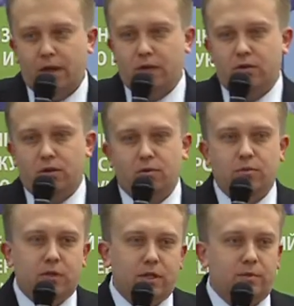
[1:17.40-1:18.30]
Но я
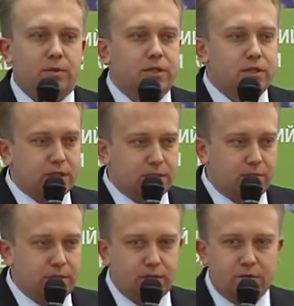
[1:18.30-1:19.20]
думаю, линии поддержки и
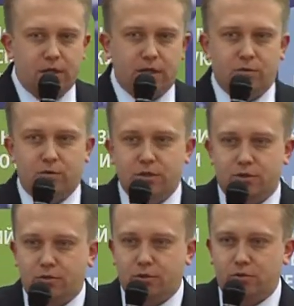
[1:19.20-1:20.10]
сопротивления многих
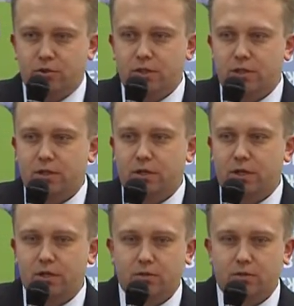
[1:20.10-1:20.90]
строить учить не надо.